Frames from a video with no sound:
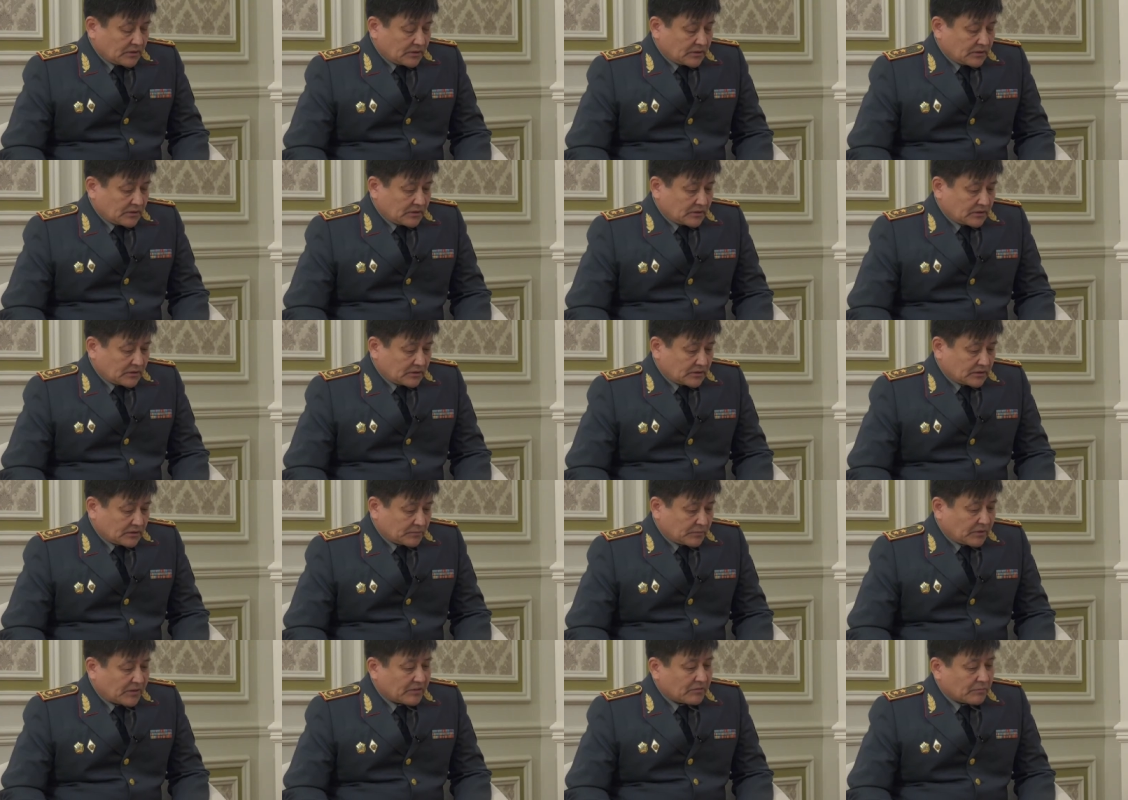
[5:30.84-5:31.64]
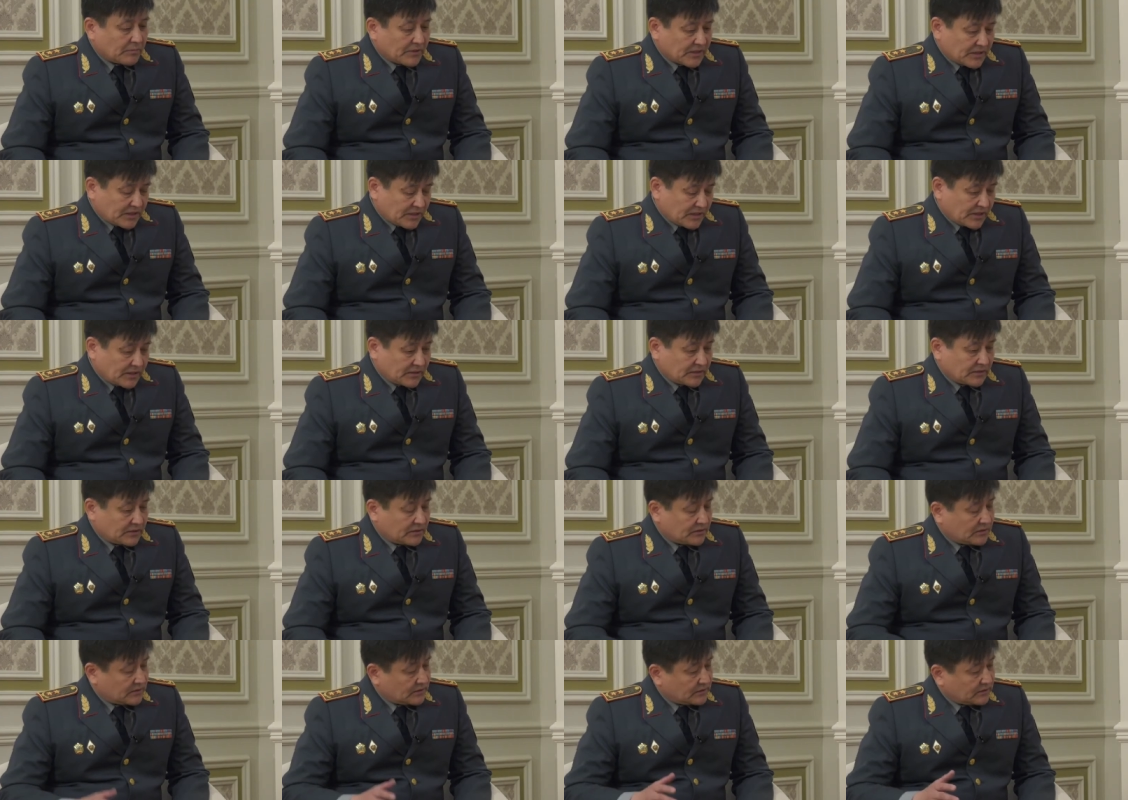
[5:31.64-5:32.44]
э, с боевых
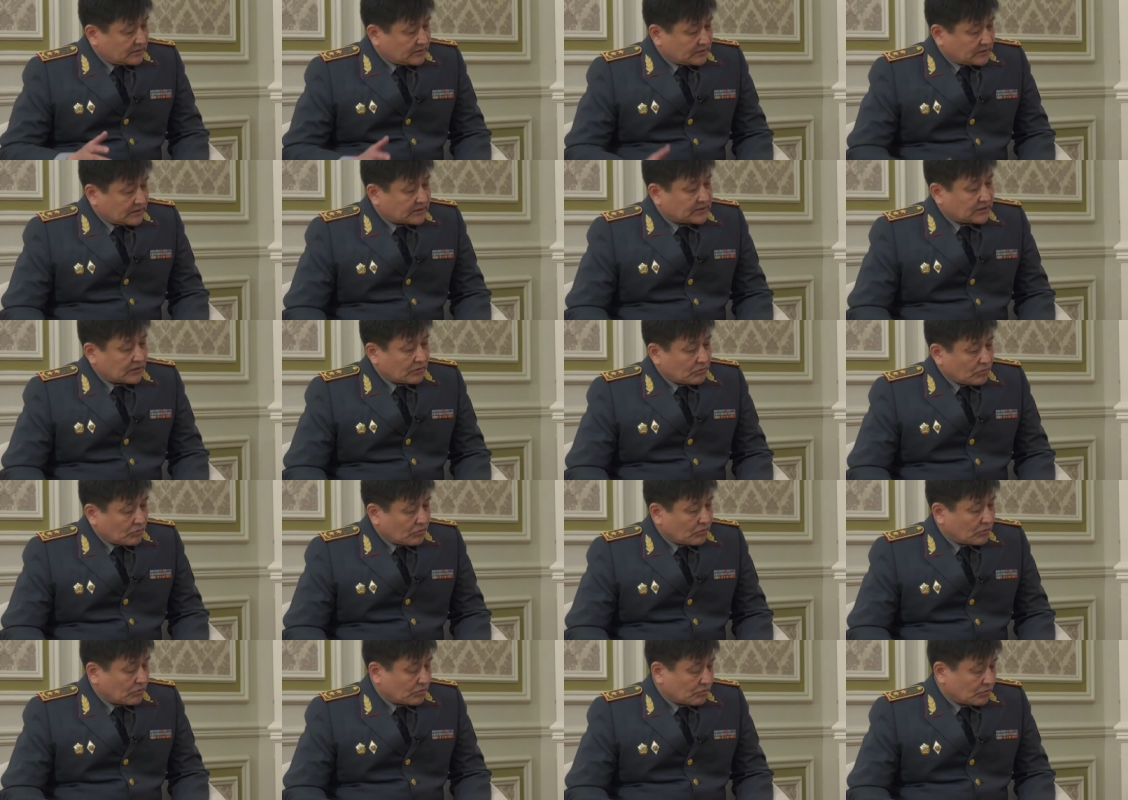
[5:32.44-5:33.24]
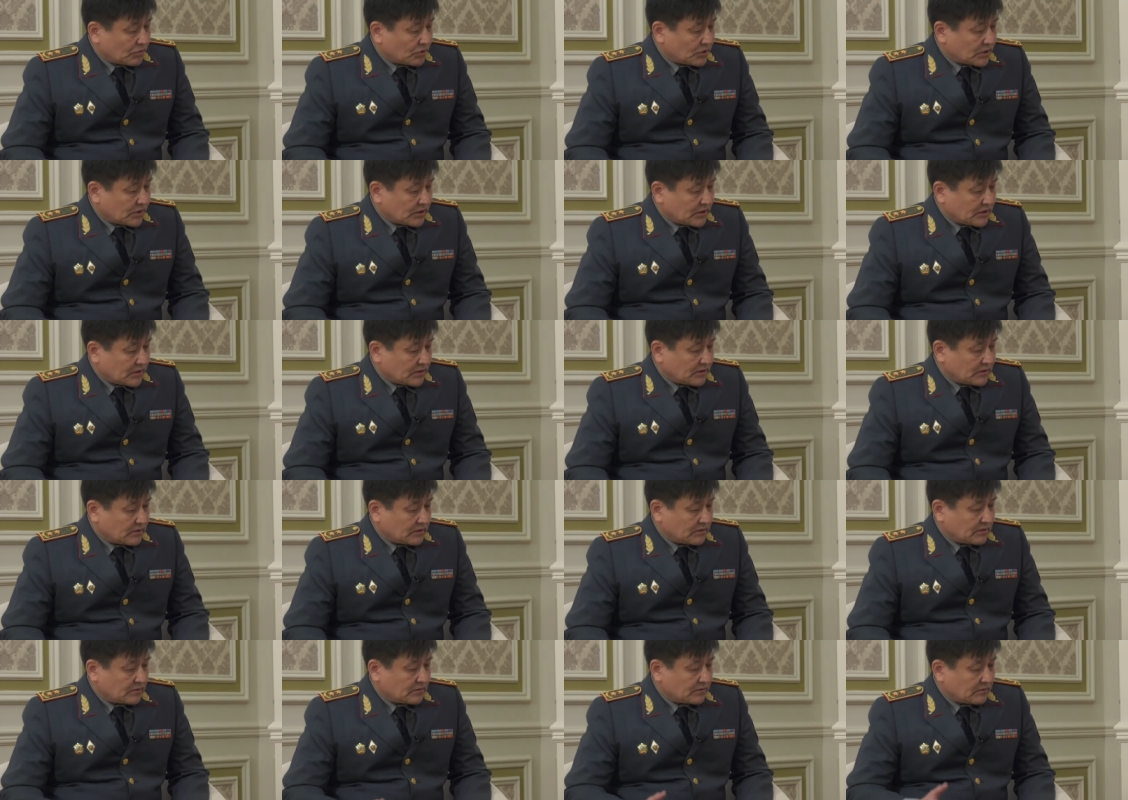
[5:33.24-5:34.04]
машин, э, со стрелкового оружия,
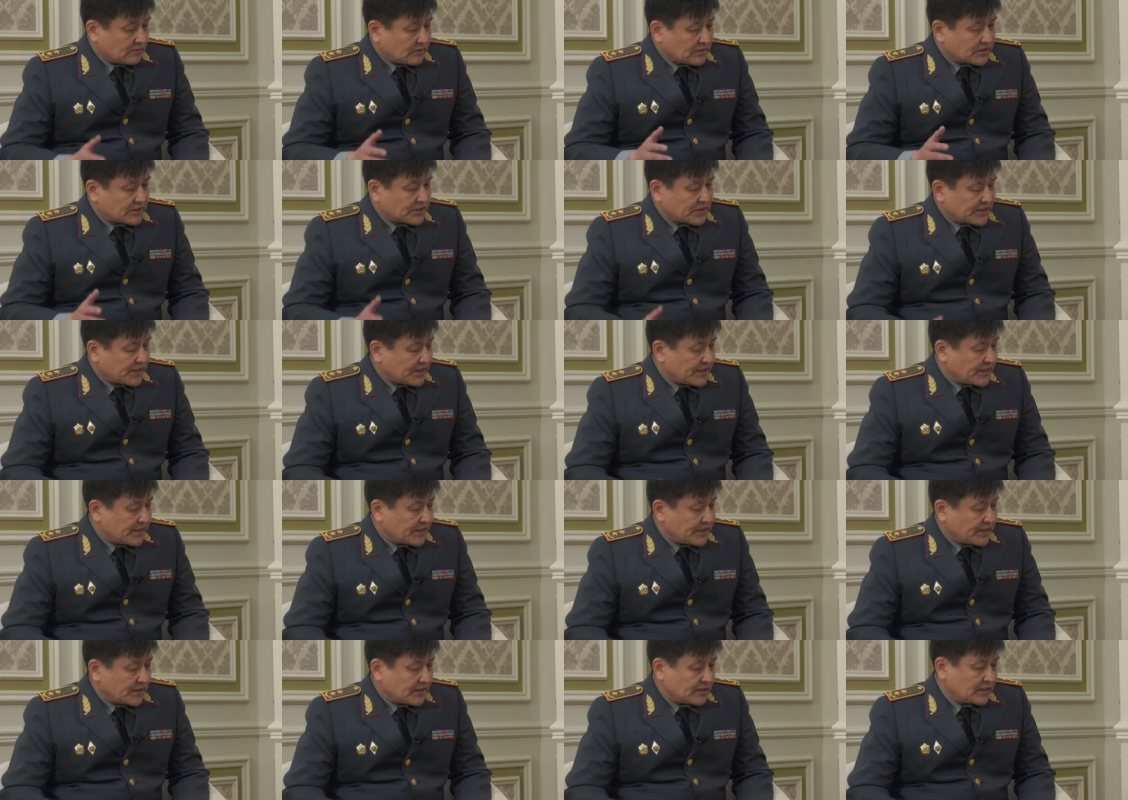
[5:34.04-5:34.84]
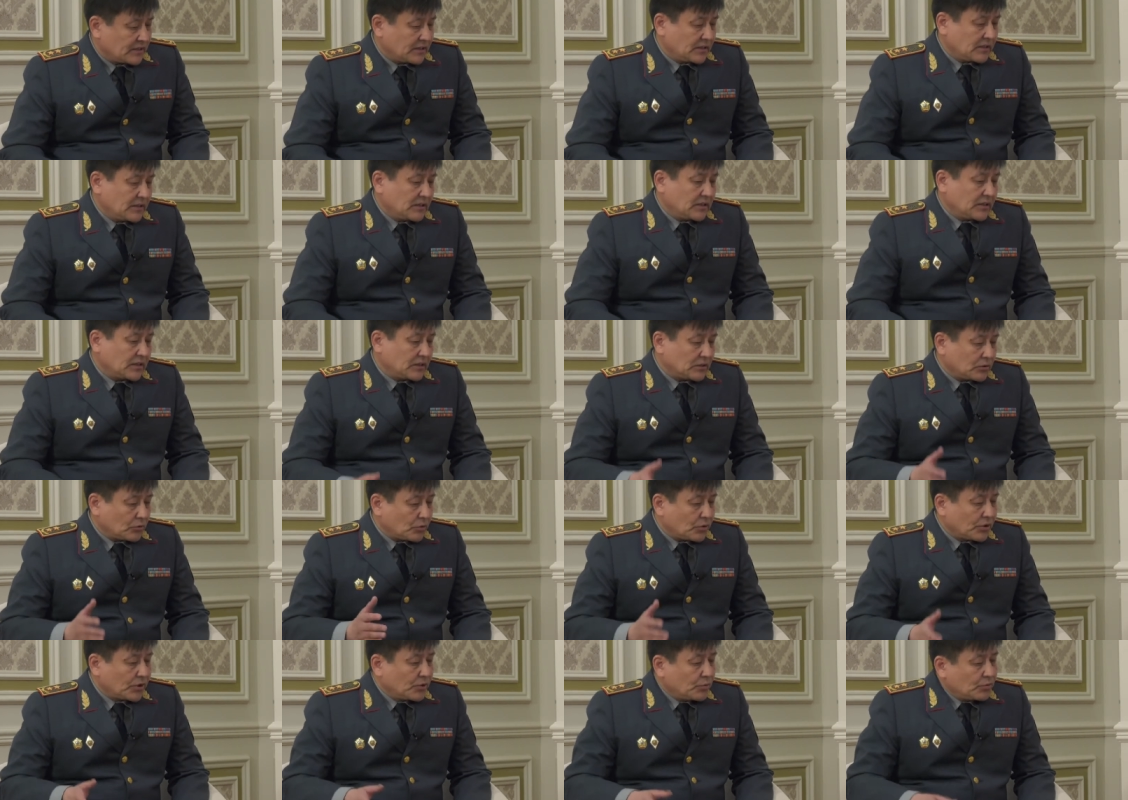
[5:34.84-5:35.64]
вождения,
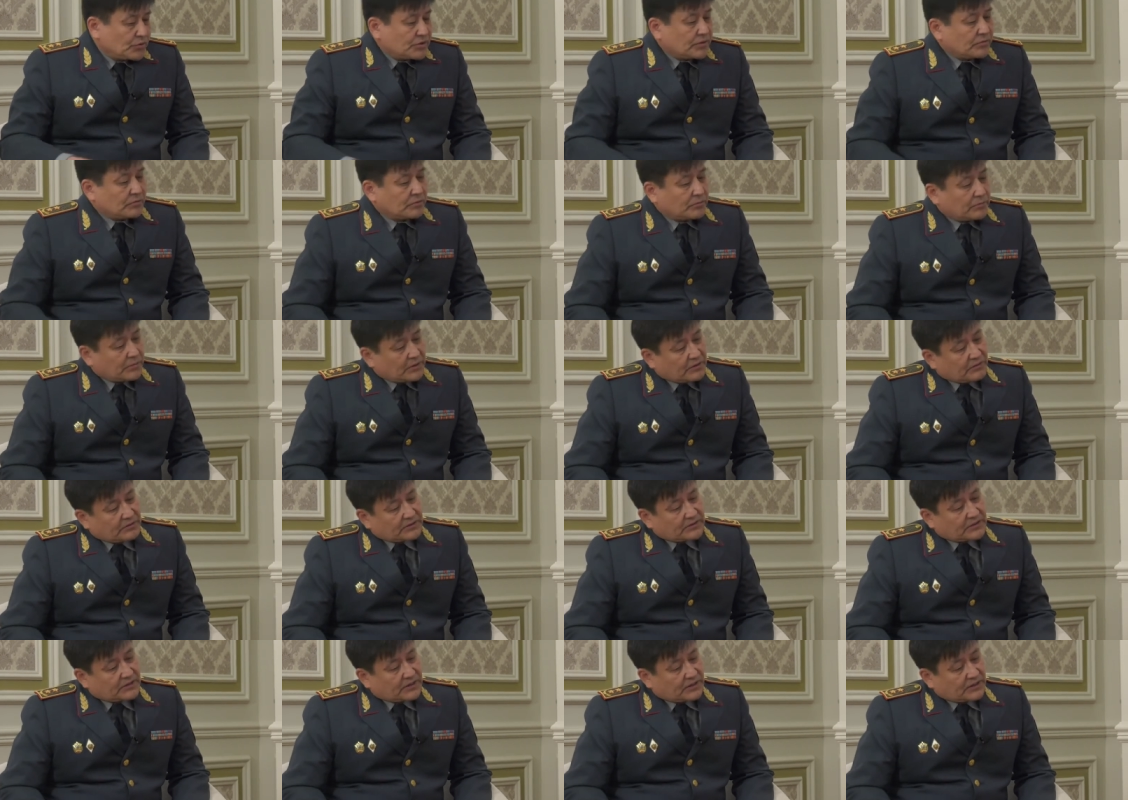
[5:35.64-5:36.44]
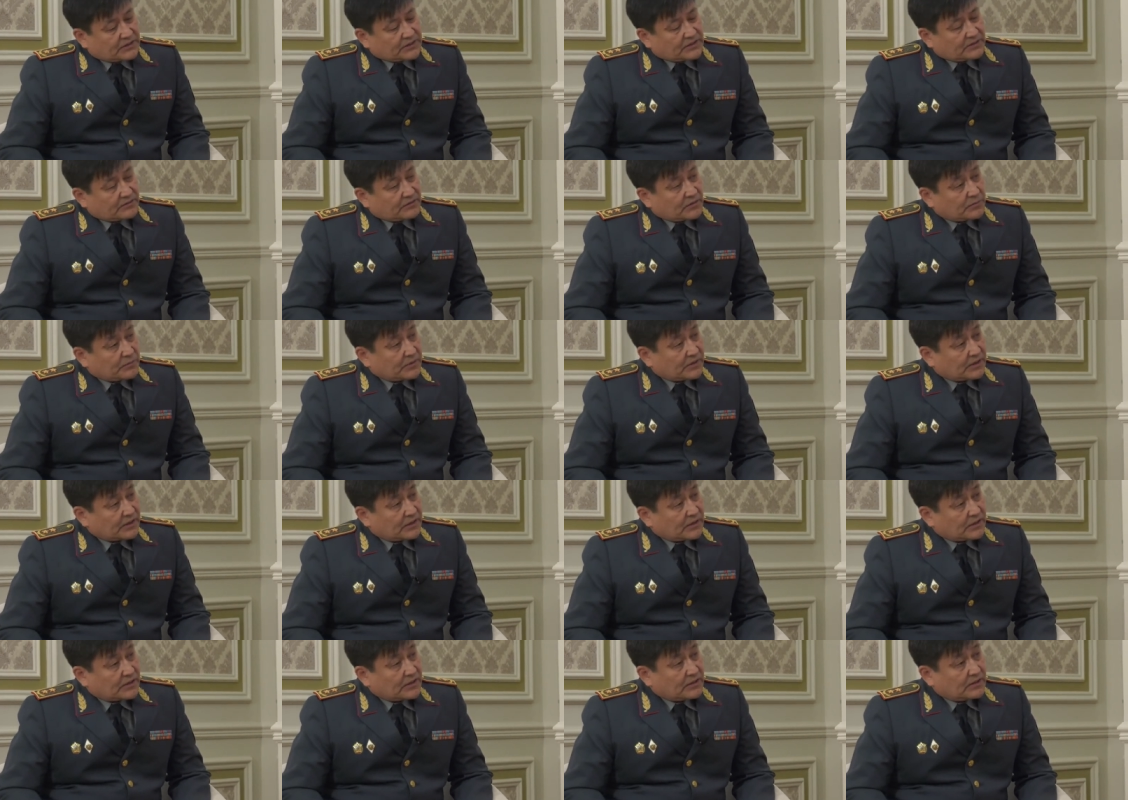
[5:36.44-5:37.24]
а другие ученые боевые задачи
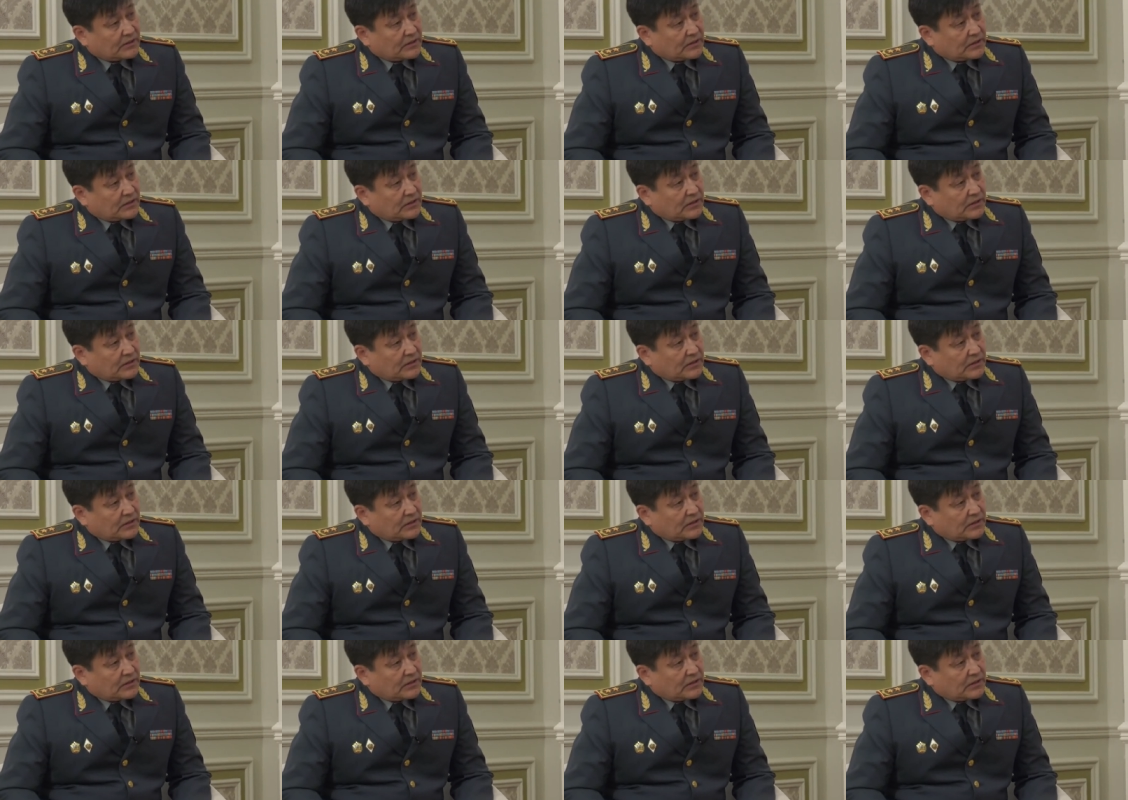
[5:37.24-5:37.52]
выполнили.